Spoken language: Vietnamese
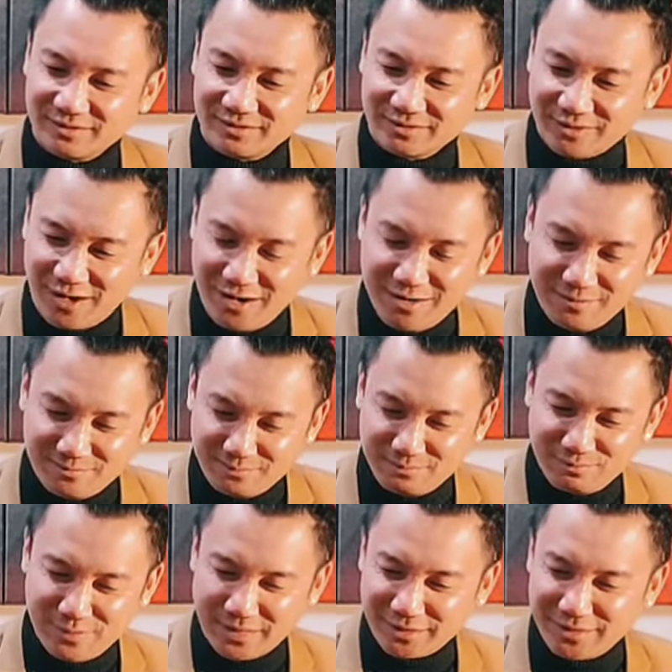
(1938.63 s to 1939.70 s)
đó
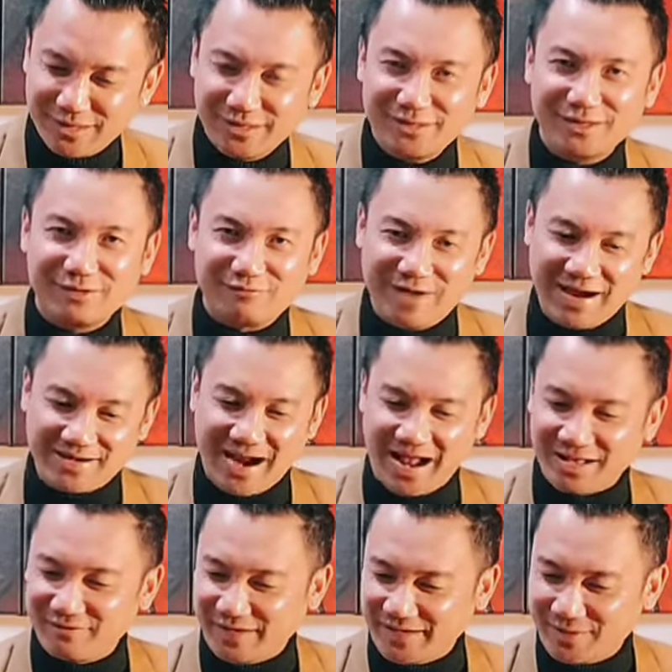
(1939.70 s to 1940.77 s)
mình cứ ờ, pha trà
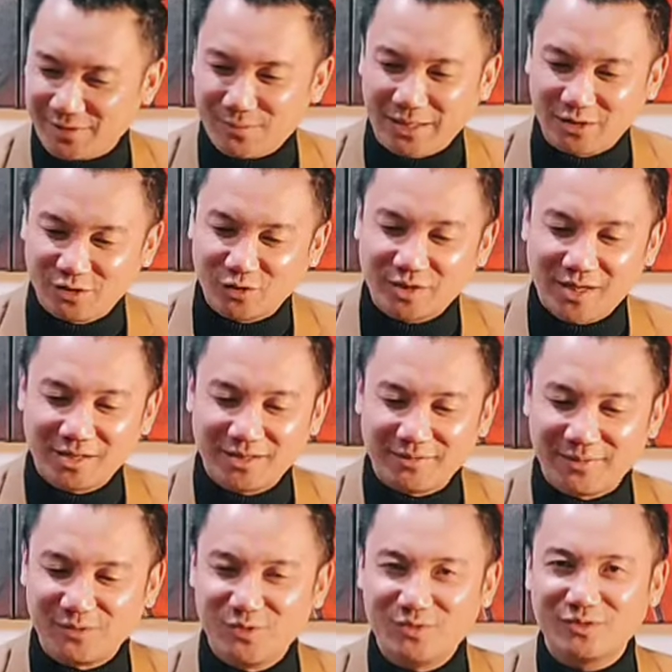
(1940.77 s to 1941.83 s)
như vậy nè cái bình thủy tinh như này
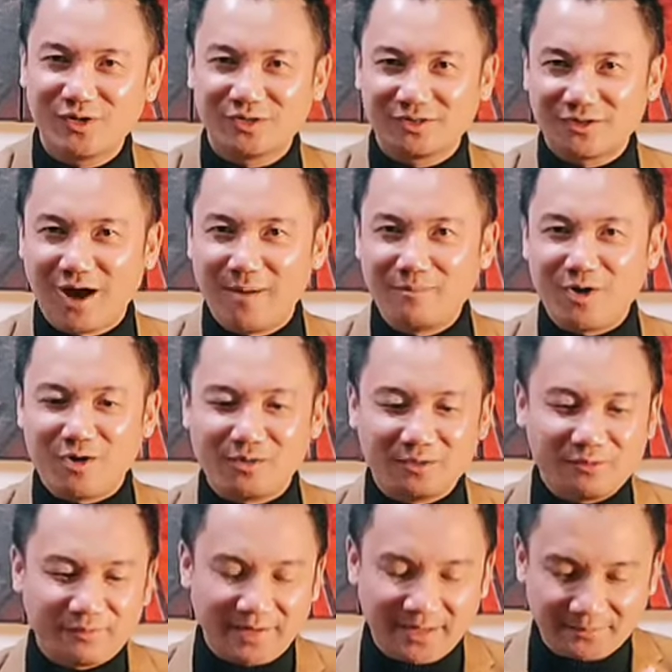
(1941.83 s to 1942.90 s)
mình uống thơm ngon lắm
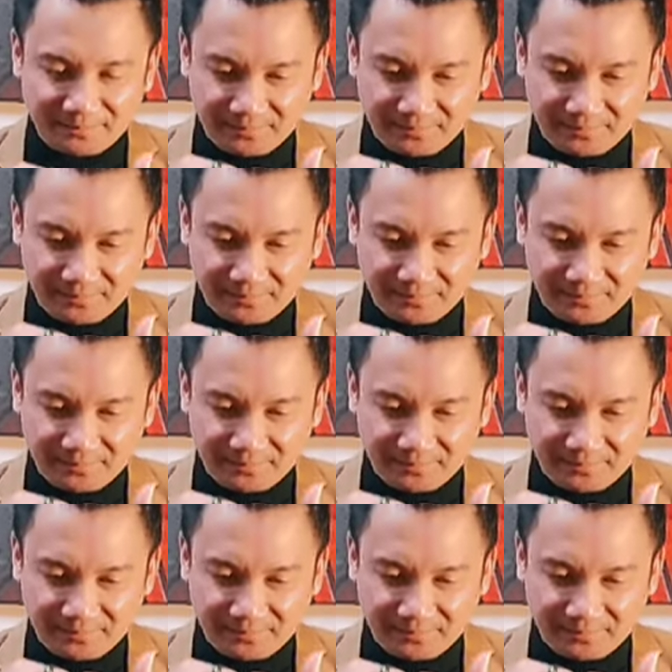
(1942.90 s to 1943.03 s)
quý vị